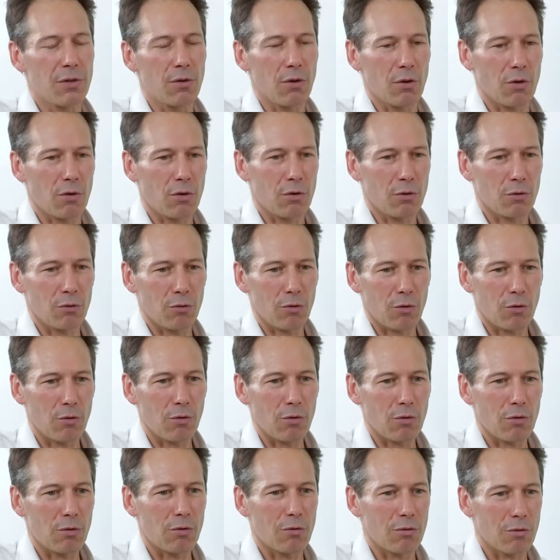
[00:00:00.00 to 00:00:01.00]
dans,
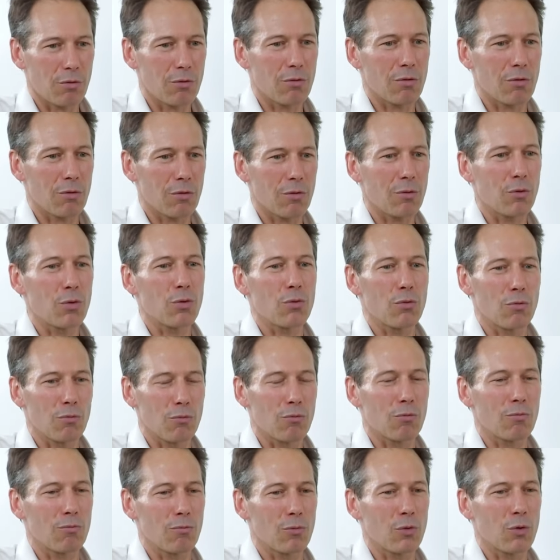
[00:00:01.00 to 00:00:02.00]
le... Depuis le fondement
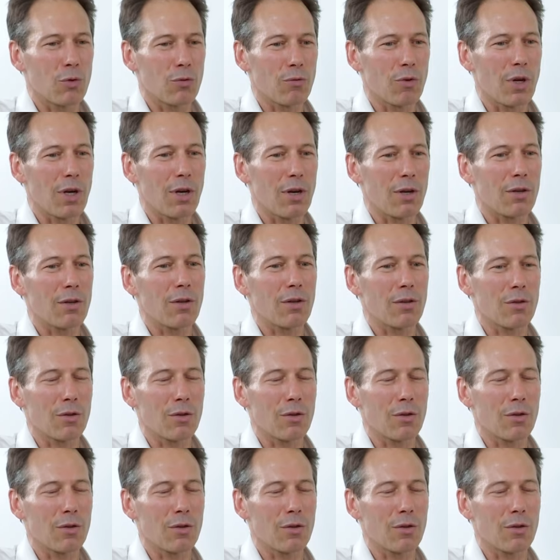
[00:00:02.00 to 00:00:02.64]
de l'URSS, bien sûr.